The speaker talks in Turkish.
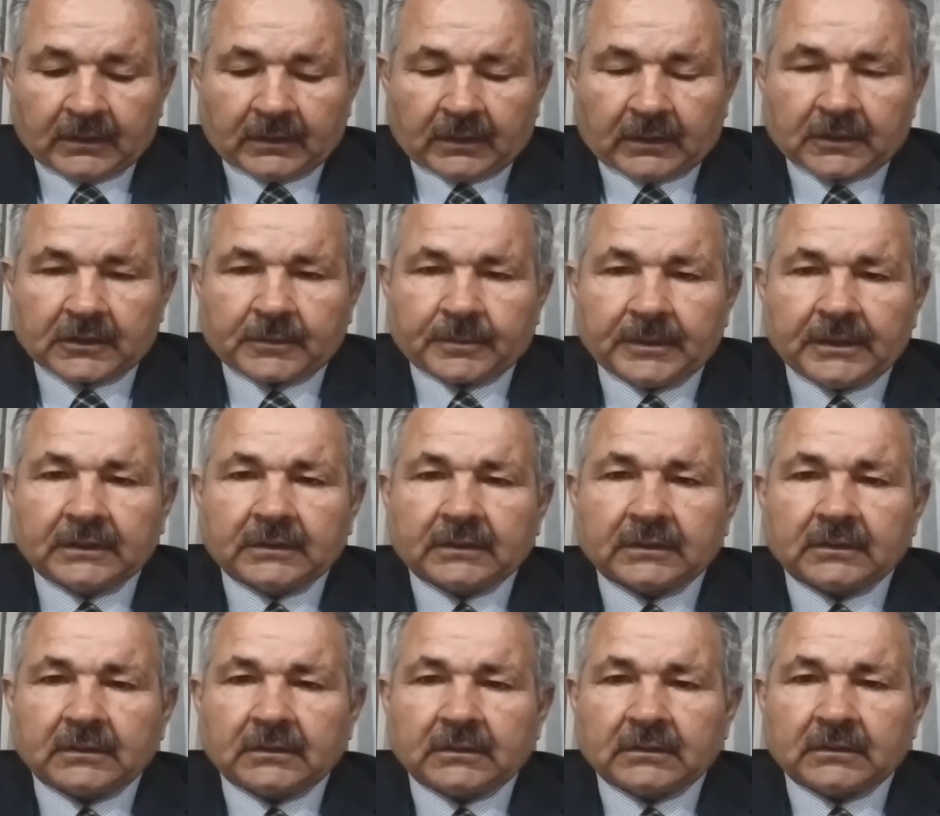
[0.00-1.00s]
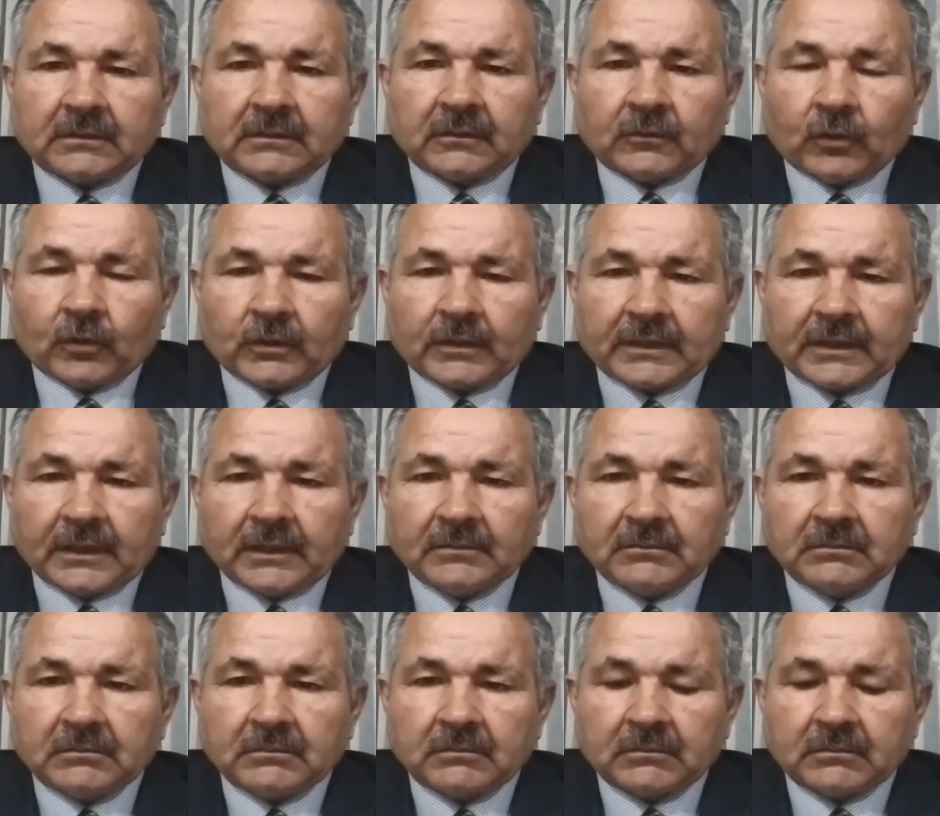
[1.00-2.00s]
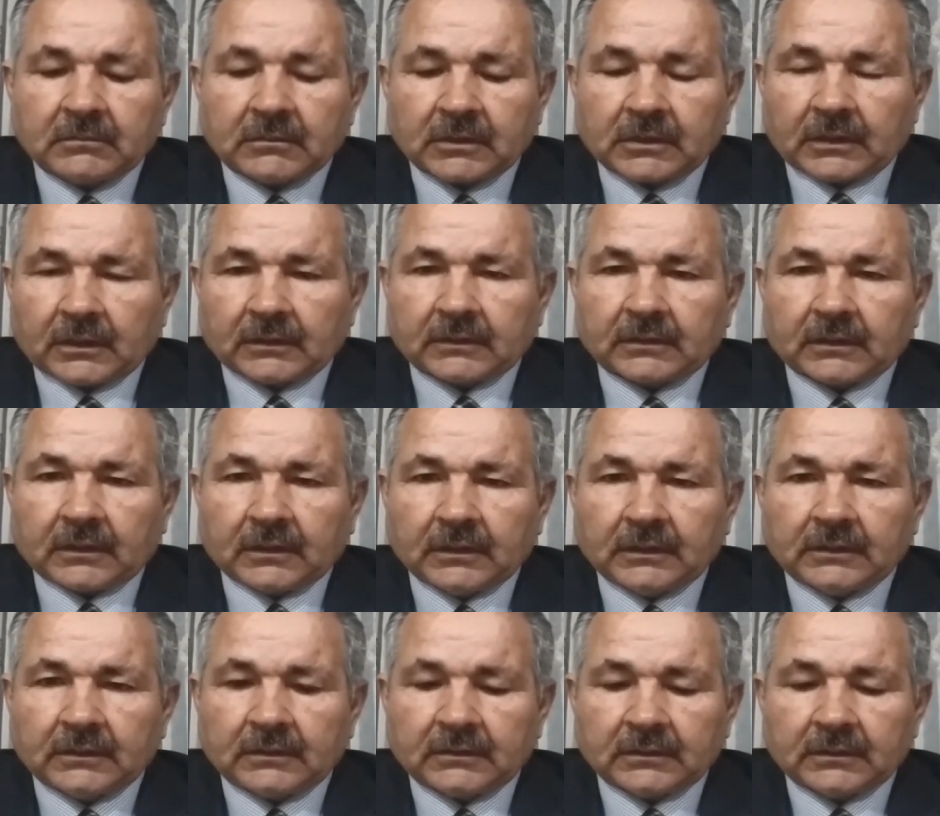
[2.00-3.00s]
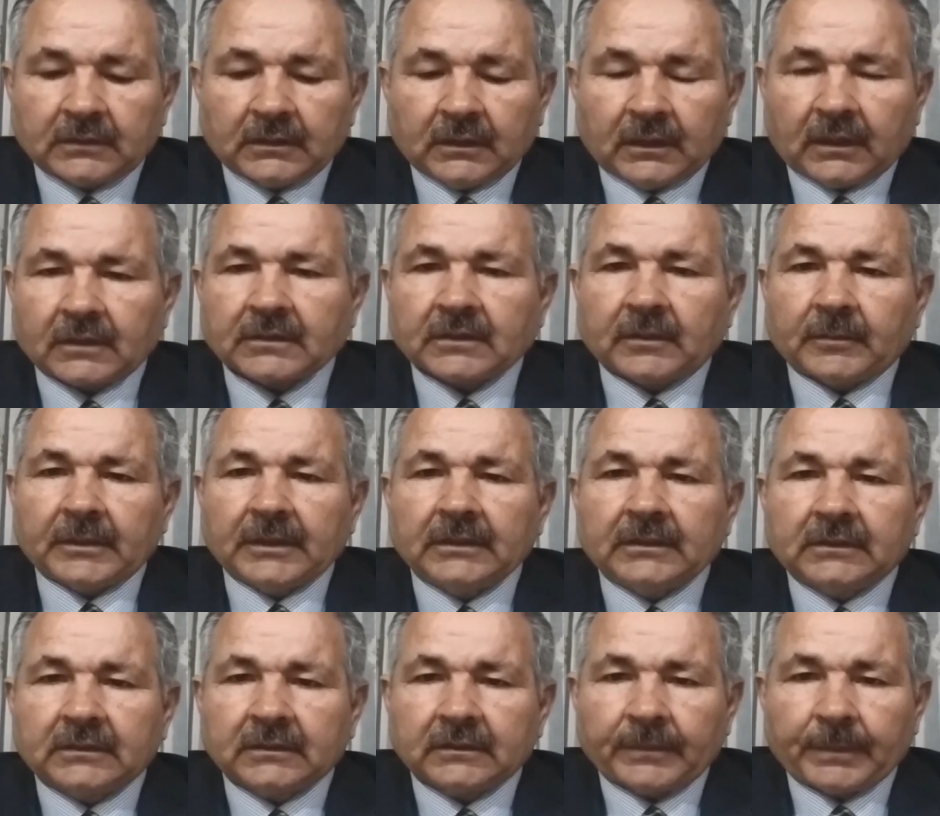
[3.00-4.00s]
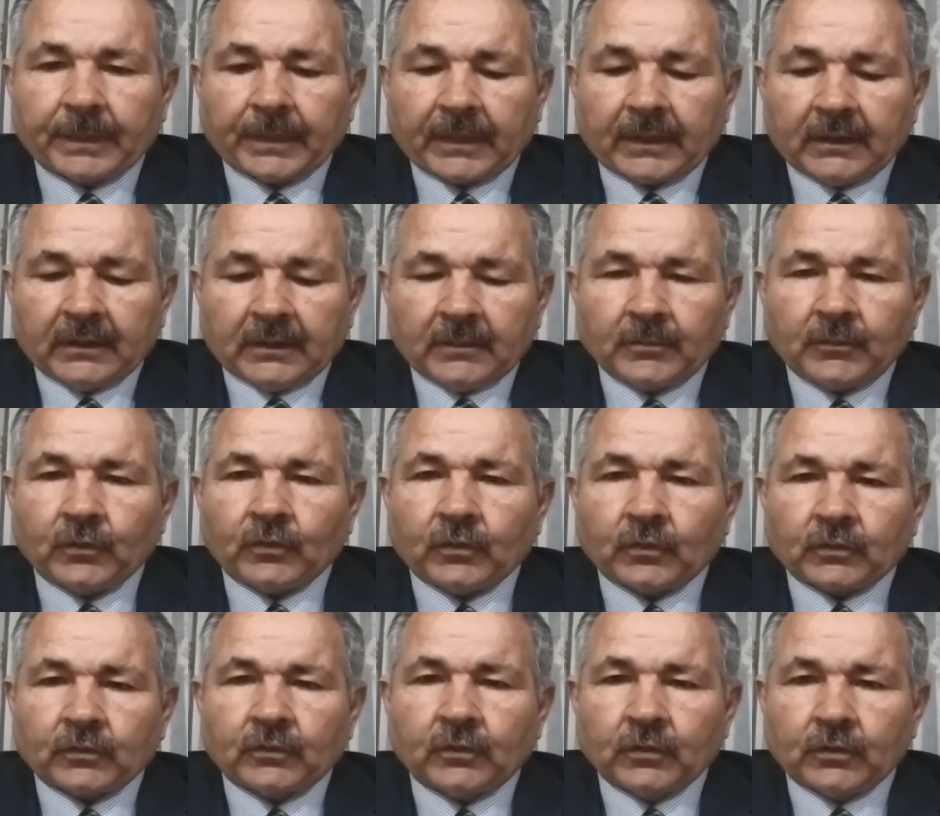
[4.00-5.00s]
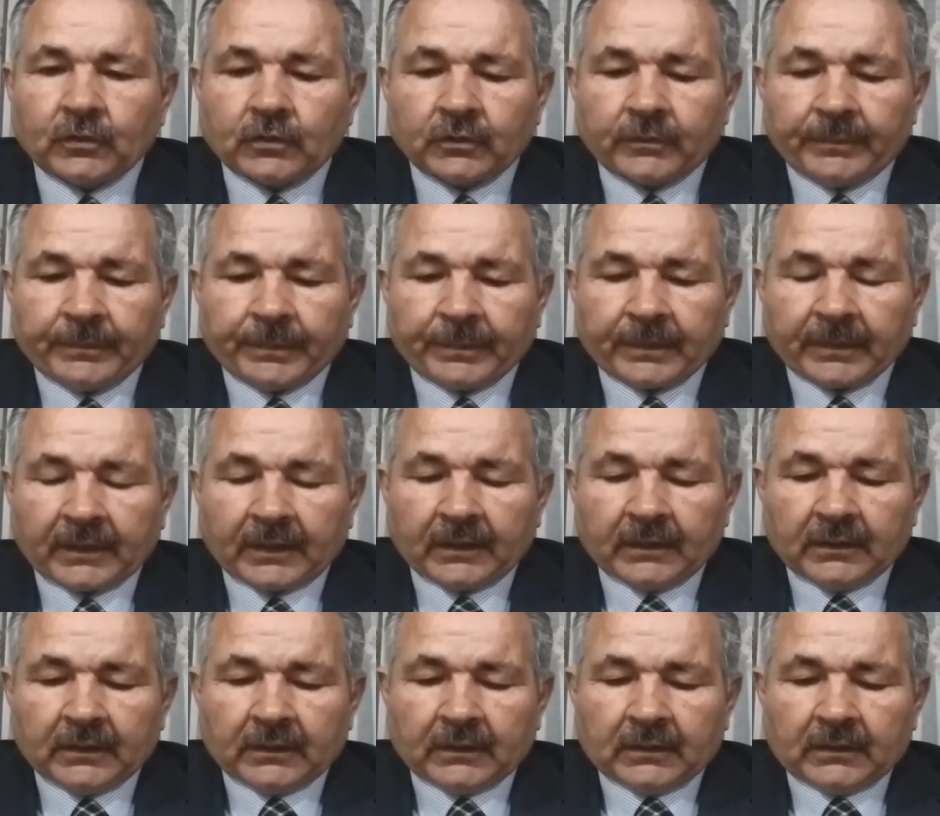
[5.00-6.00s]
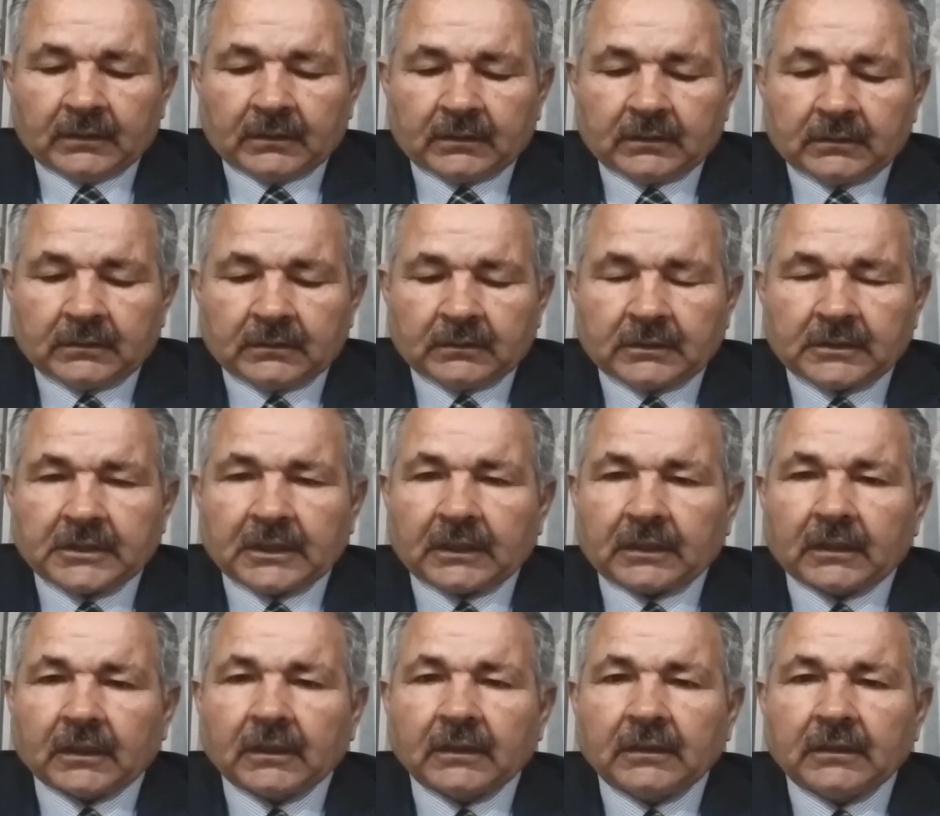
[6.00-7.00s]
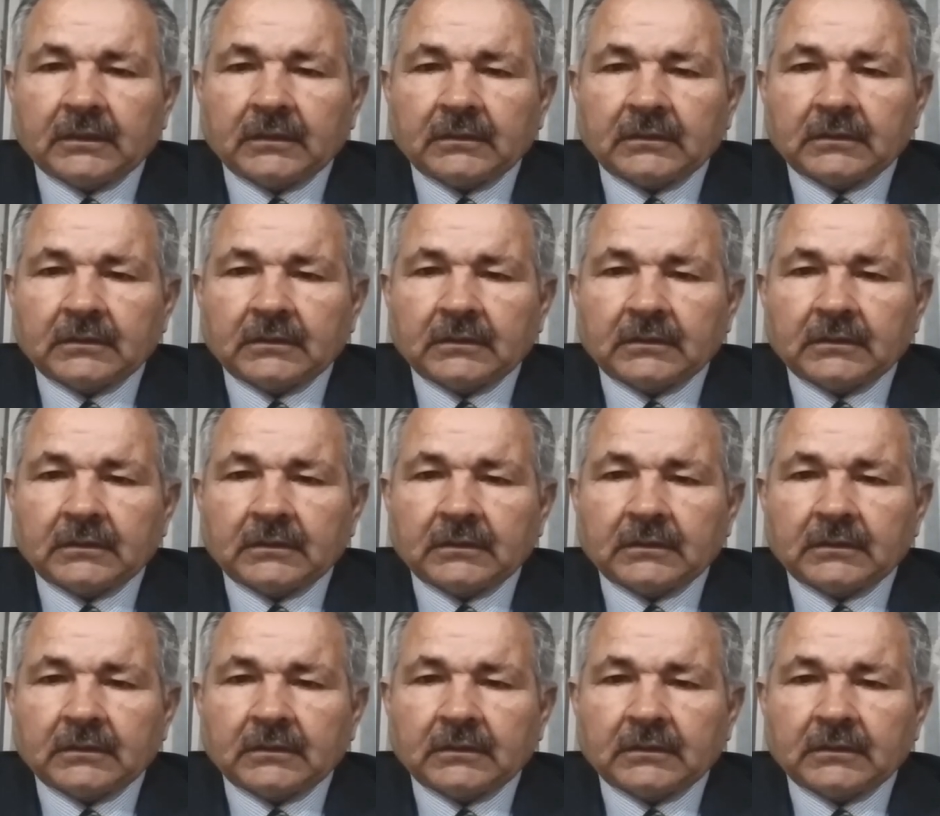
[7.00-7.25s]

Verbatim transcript: Haşmet, e, görkem, saltanat, azamet, büyüklük, e, celal,